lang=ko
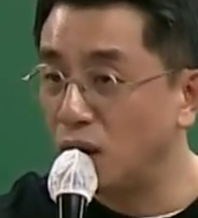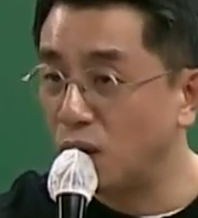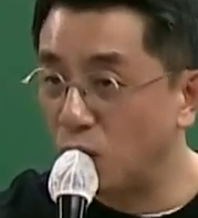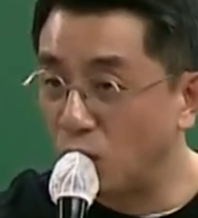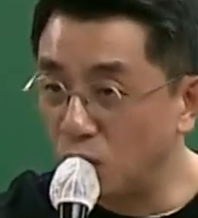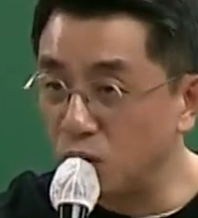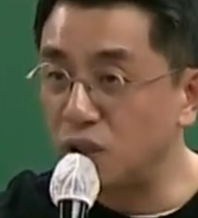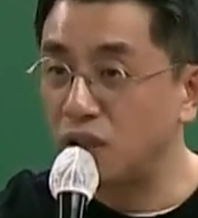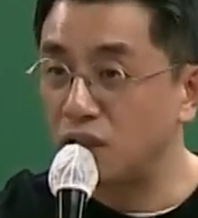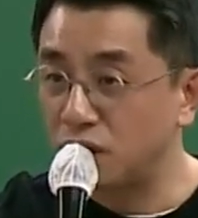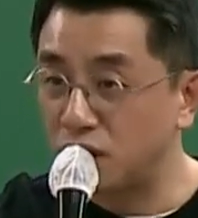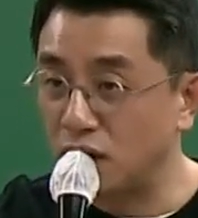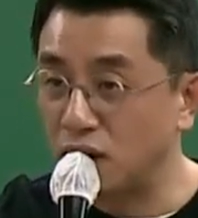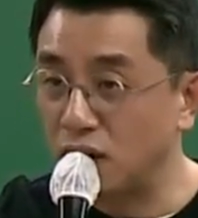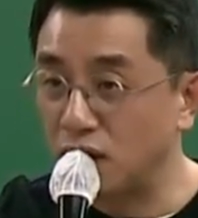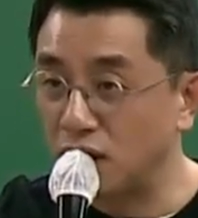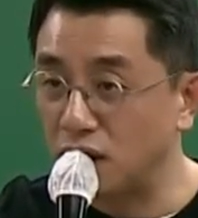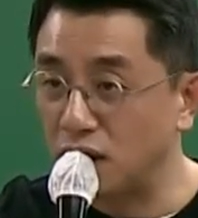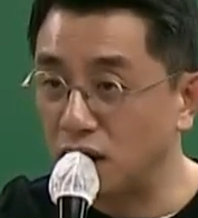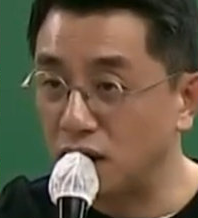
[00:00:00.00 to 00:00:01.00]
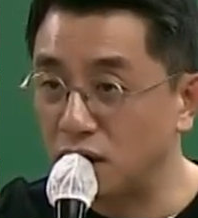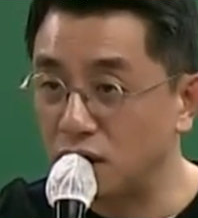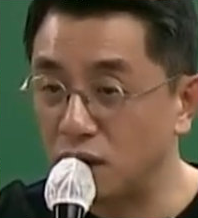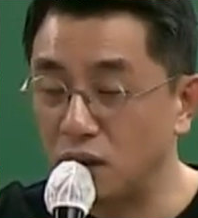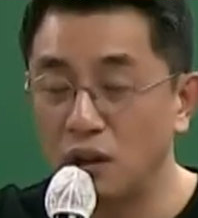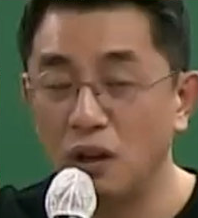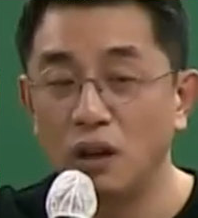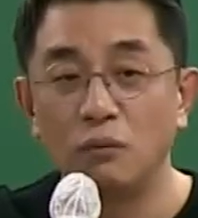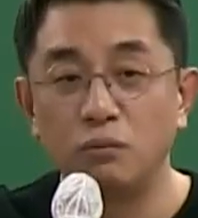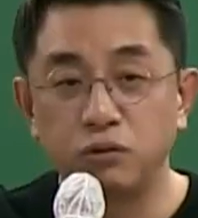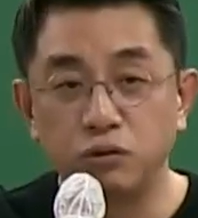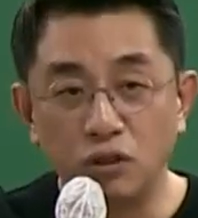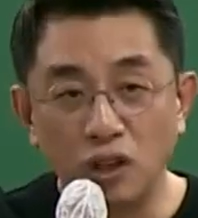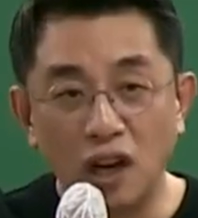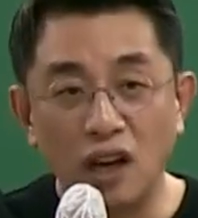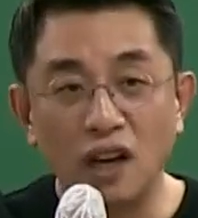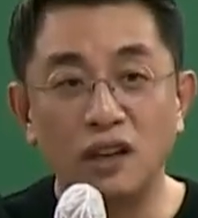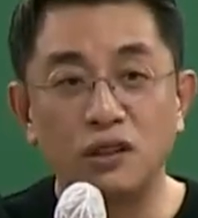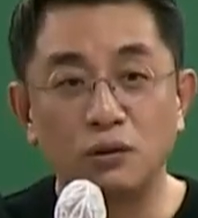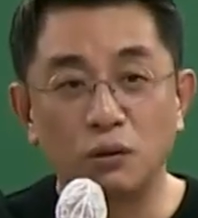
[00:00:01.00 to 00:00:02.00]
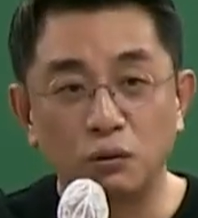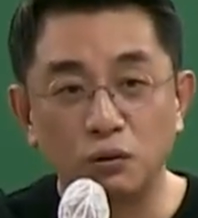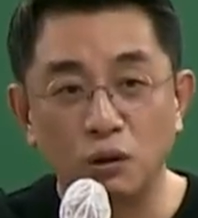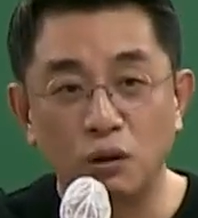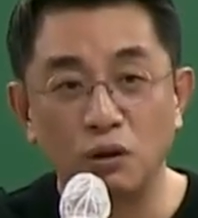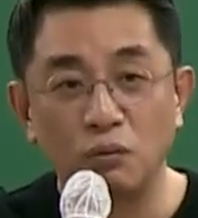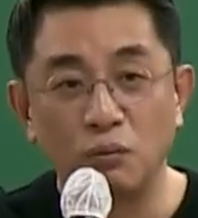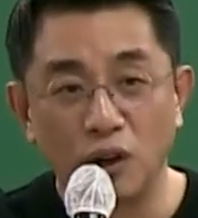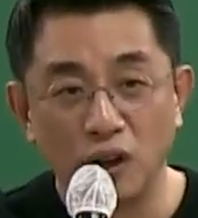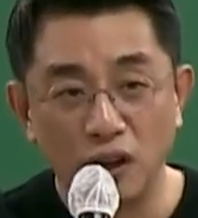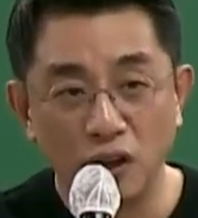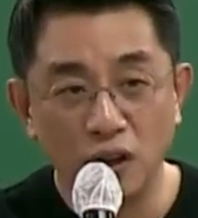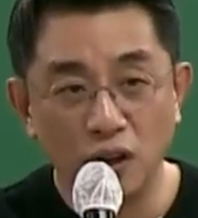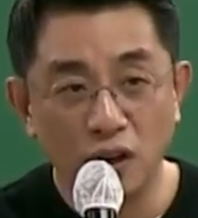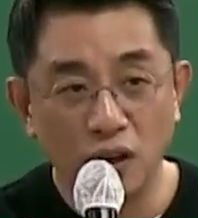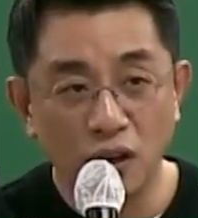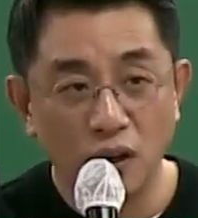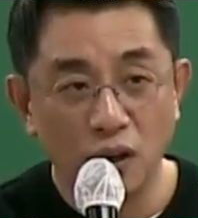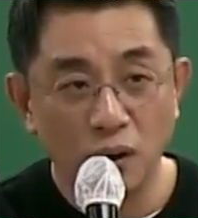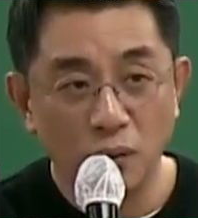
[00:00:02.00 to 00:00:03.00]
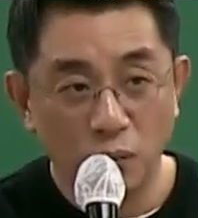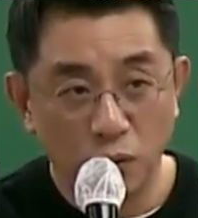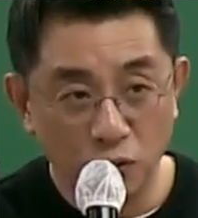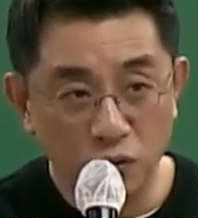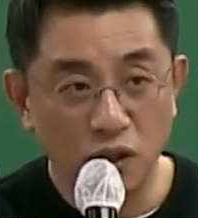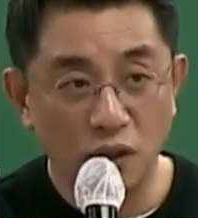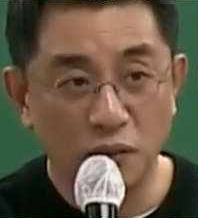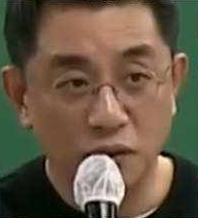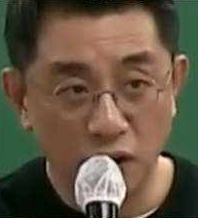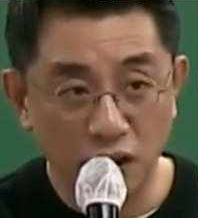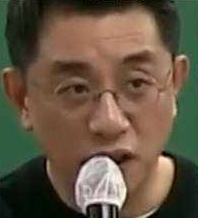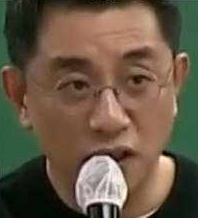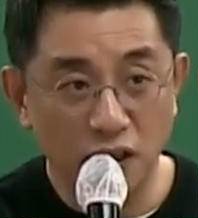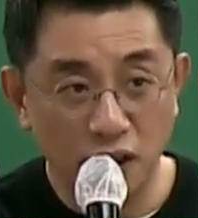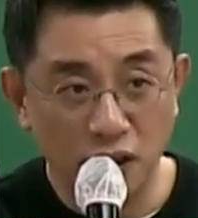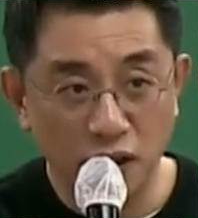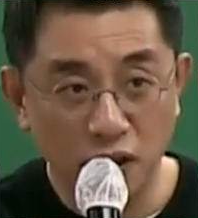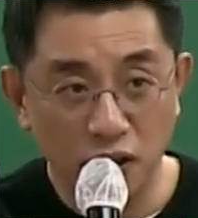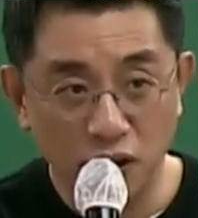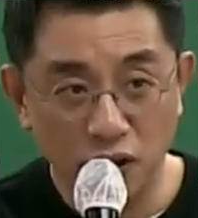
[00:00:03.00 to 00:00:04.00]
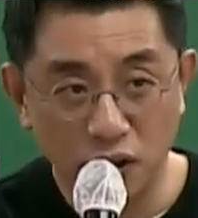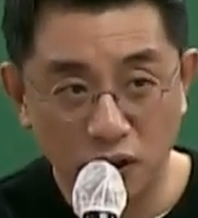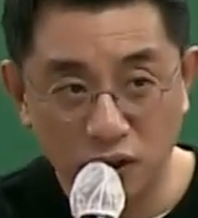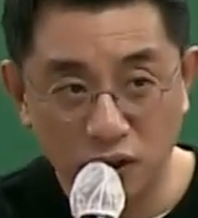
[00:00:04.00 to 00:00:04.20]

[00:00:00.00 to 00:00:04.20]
공식성이다. 그죠? 분화의 정도는 뭐예요? 복잡성이 되는 거죠.